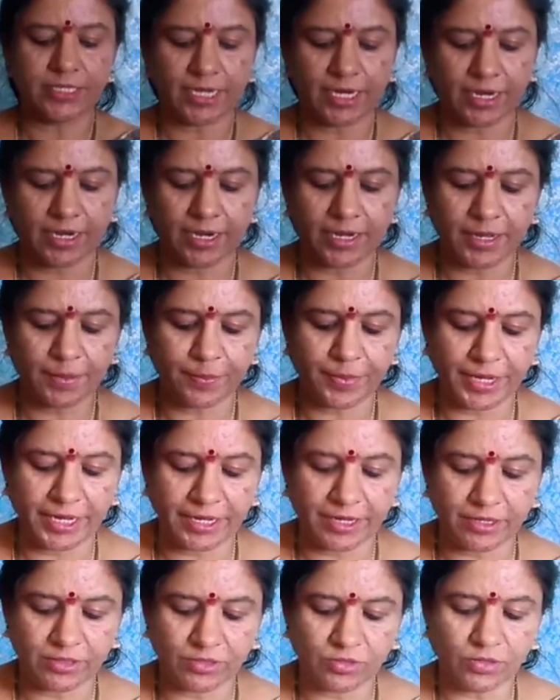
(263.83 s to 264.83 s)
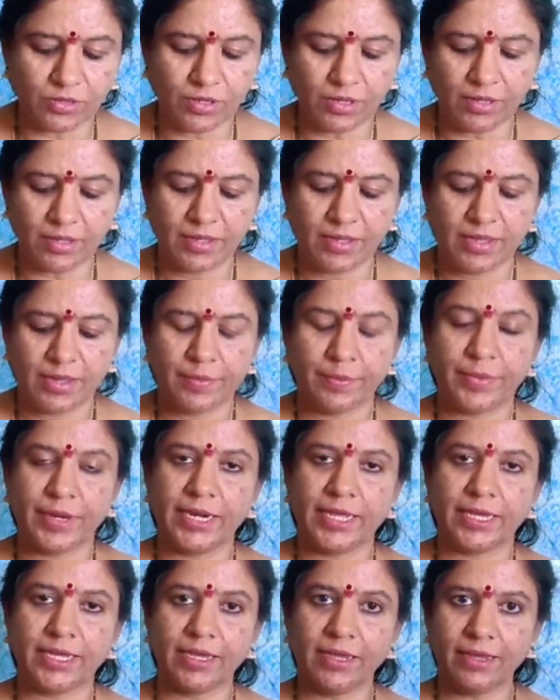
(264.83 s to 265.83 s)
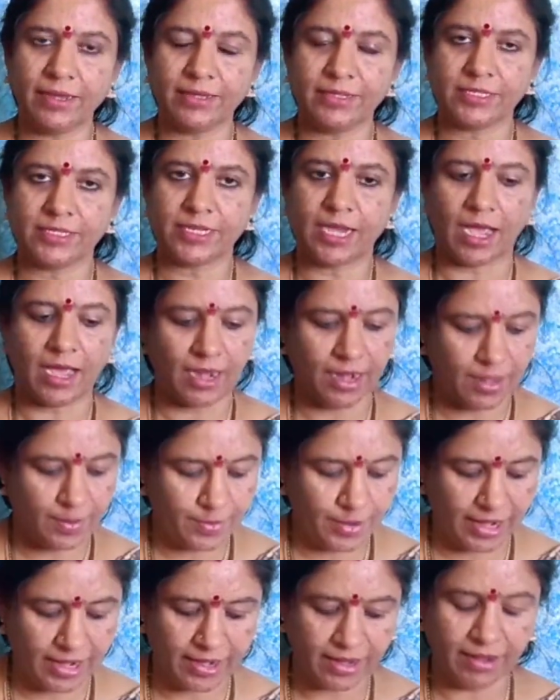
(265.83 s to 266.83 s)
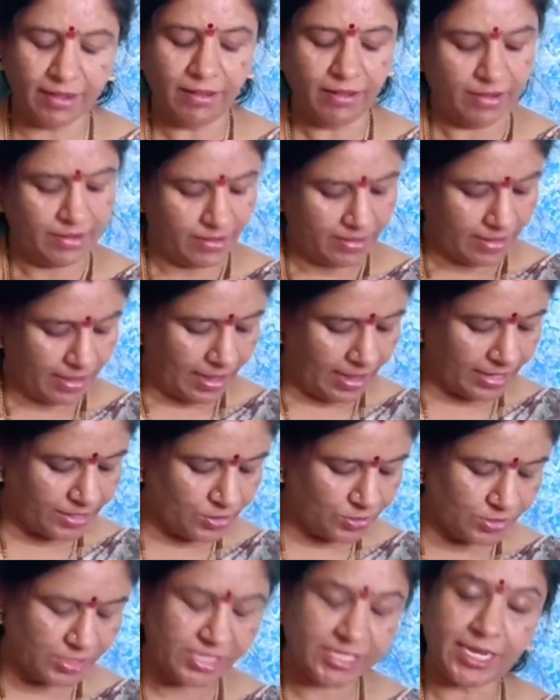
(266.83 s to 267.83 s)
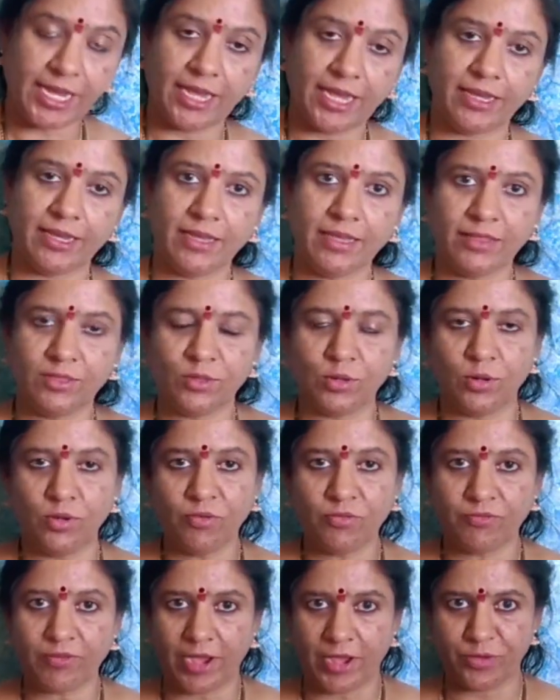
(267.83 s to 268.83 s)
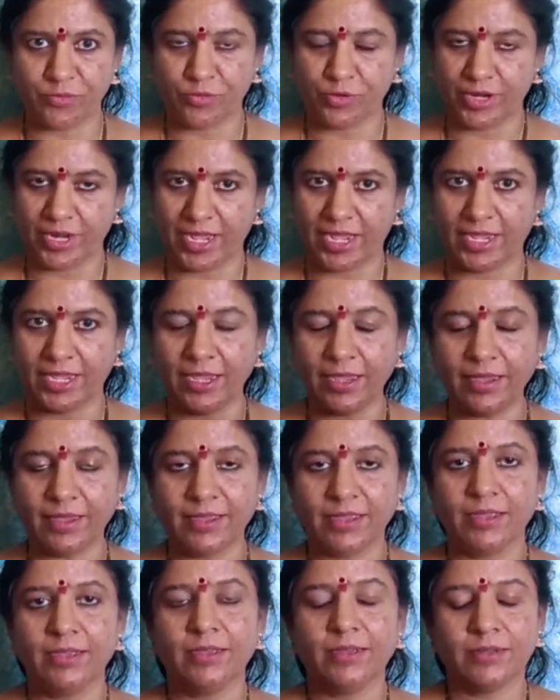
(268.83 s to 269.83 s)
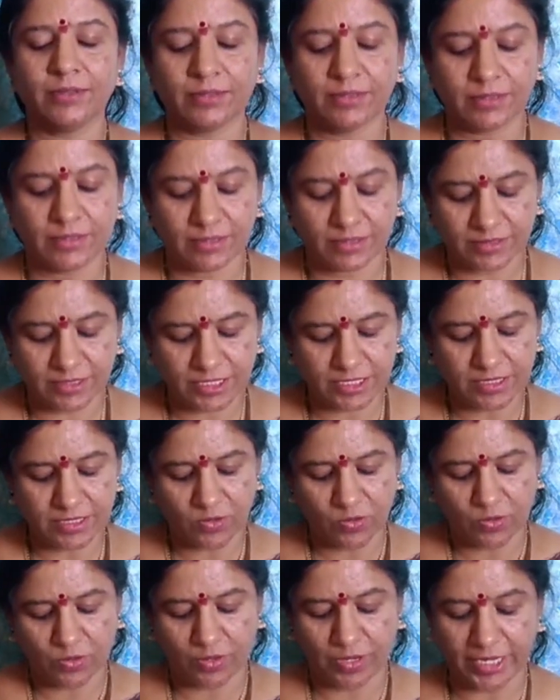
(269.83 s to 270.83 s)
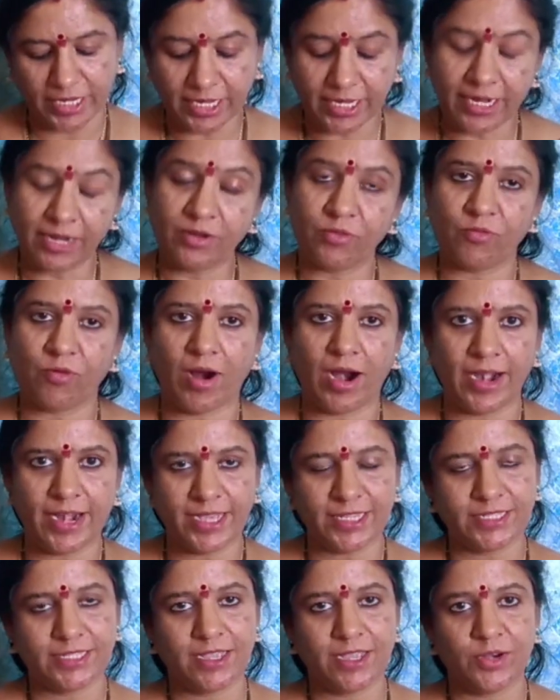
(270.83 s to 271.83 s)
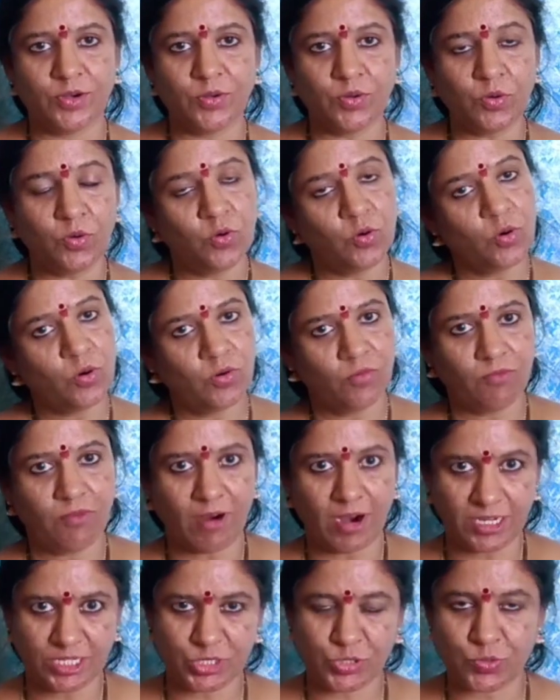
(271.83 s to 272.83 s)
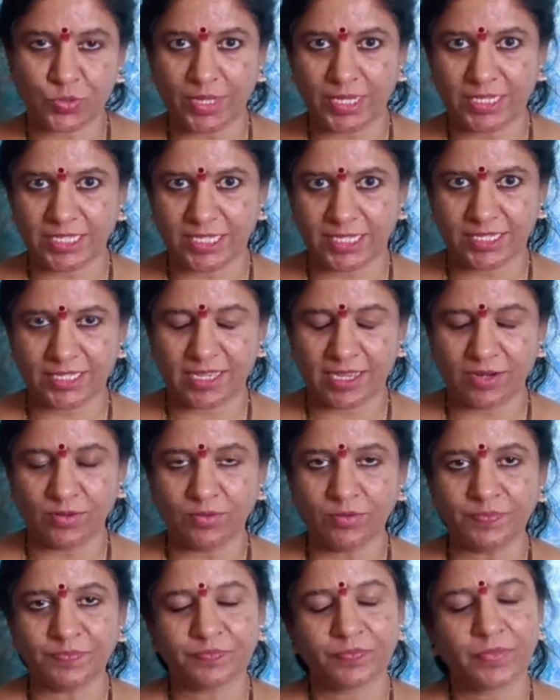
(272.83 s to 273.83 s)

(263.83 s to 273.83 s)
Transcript: చక్కటి ప్రింట్తో మనకి చాలా బాగా ఐదు వచ్చాయి ఇందులో ఫైవ్ ఉన్నాయి ఒకటి నేను వాడేసాను వాష్ కూడా చేశాను